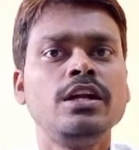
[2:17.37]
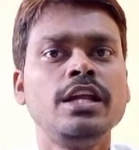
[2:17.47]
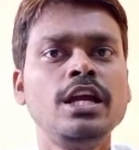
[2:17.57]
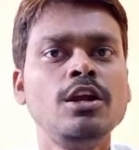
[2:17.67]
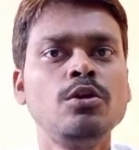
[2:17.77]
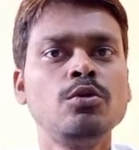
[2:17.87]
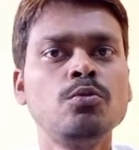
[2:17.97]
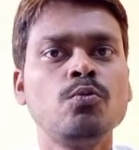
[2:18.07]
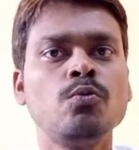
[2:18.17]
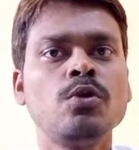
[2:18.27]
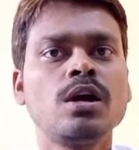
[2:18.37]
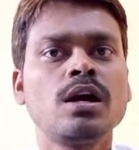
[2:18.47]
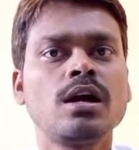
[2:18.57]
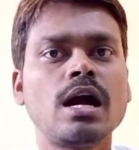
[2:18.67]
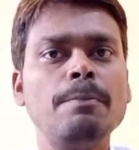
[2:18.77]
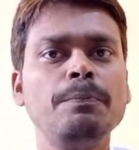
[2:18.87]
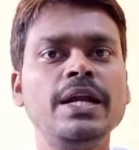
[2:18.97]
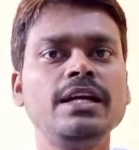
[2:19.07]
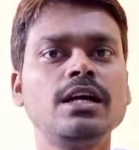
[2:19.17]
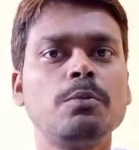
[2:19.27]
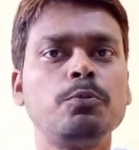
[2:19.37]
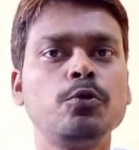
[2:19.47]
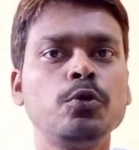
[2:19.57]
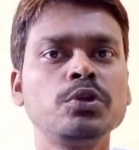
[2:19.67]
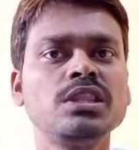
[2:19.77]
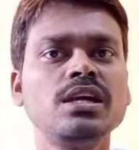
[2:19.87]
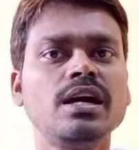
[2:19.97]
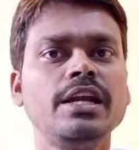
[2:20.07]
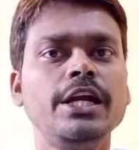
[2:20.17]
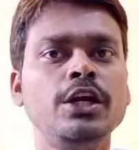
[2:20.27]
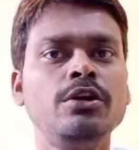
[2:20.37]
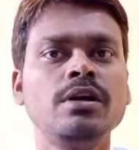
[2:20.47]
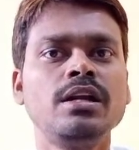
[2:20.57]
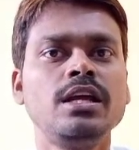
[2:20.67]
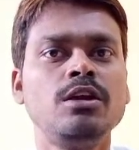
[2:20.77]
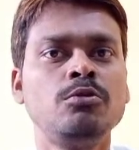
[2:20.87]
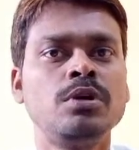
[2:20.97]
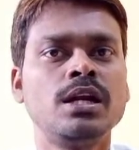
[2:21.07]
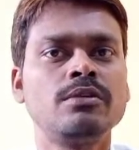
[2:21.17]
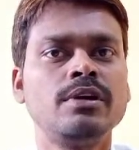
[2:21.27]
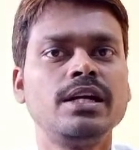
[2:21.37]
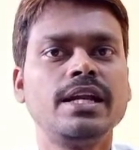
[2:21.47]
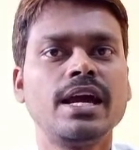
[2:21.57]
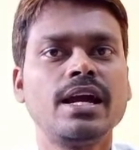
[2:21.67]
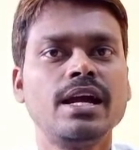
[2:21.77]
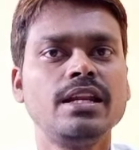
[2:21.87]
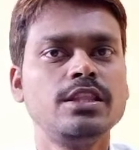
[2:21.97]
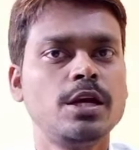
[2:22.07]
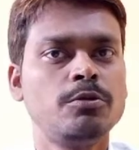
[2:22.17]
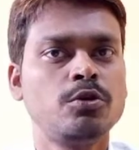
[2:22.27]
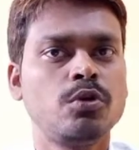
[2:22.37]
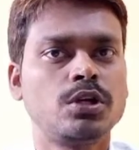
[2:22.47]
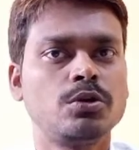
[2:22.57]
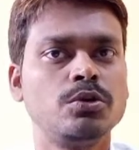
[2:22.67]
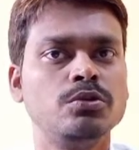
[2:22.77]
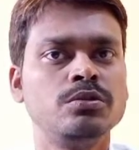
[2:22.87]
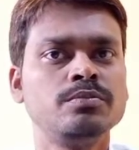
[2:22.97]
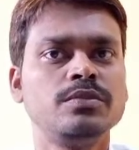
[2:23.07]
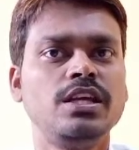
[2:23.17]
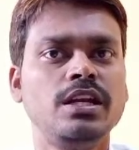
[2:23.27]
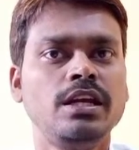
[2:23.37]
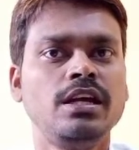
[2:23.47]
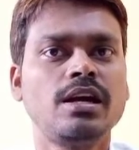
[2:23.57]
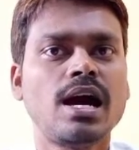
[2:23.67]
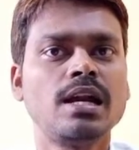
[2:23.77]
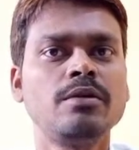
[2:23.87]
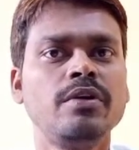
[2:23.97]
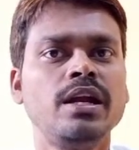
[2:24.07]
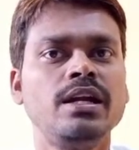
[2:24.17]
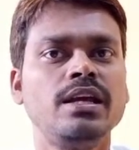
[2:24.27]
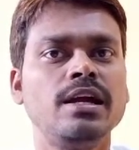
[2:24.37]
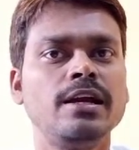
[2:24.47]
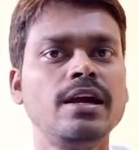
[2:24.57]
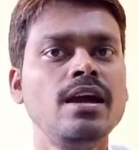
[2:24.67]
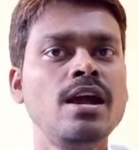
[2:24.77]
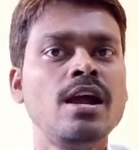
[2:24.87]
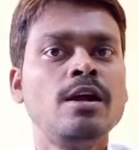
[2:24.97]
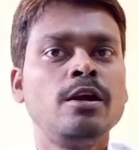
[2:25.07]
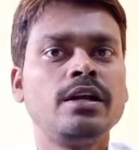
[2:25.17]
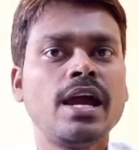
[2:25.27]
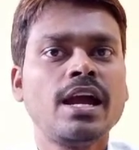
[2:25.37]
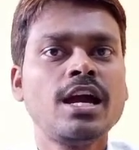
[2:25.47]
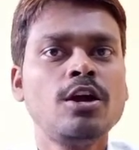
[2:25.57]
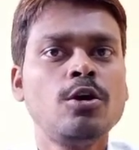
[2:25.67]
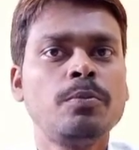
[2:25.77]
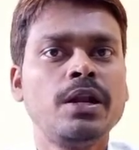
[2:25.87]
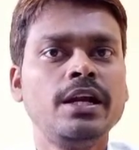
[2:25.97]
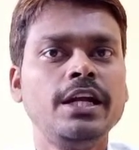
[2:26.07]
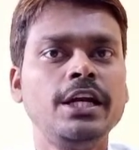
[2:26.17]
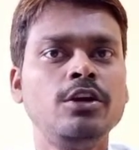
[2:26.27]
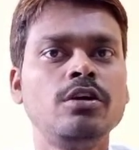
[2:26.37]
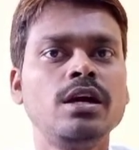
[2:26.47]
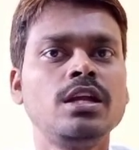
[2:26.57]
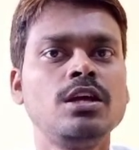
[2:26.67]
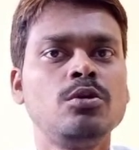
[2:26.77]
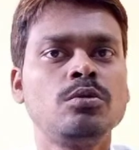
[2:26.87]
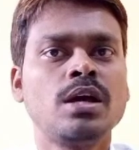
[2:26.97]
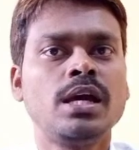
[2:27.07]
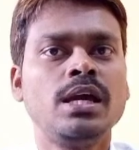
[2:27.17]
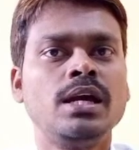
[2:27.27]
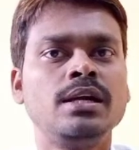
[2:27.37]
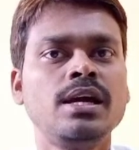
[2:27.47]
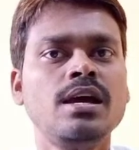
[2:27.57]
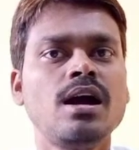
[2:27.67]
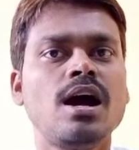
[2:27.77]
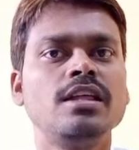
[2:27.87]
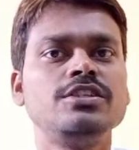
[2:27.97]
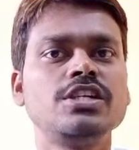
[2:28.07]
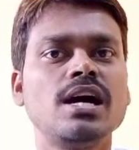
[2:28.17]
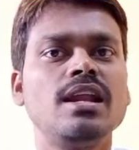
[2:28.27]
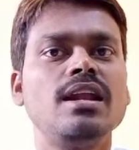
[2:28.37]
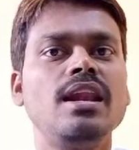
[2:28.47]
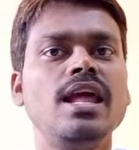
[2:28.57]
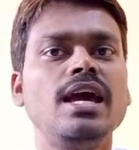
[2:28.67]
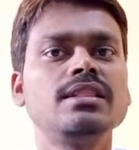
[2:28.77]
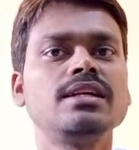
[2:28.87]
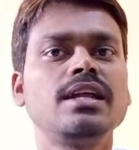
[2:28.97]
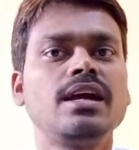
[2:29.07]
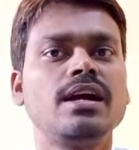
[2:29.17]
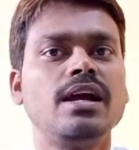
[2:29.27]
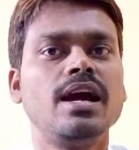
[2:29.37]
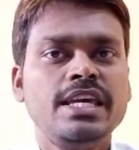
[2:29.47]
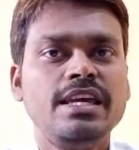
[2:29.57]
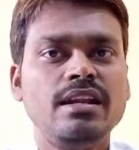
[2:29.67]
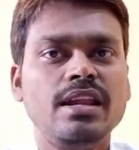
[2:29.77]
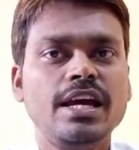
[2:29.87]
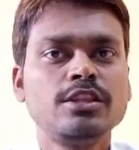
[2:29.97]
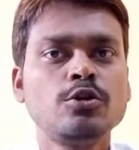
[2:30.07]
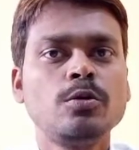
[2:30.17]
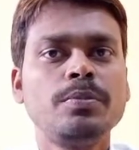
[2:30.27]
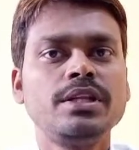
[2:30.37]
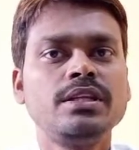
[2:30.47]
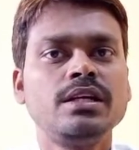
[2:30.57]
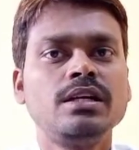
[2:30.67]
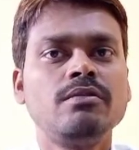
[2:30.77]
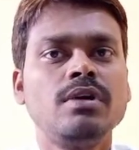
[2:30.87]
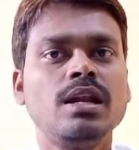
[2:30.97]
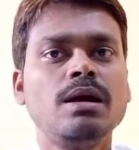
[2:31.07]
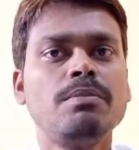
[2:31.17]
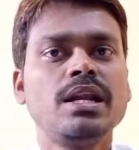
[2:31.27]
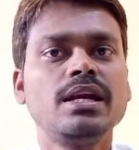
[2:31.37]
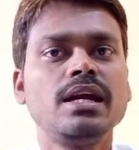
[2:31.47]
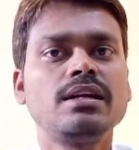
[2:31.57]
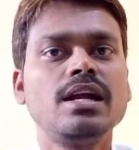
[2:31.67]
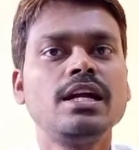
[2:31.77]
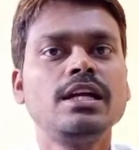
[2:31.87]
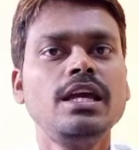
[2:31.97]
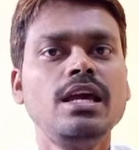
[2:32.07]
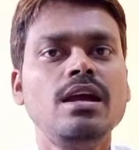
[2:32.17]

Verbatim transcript: నీళ్ళు కంప్లీట్గా పూర్తిగా నిండుగా నీళ్ళు ఉన్నటువంటి టెంకాయని దేవుడికి కొట్టకూడదు దీనికి కారణం ఏంటి అంటే టెంకాయ లోపల నిండుగా నీళ్లు ఉన్నాయి అంటే అది చాలా లేత టెంకాయ ఈ లేత కొబ్బరి తినడం వల్ల మనకి ఎట్లాంటి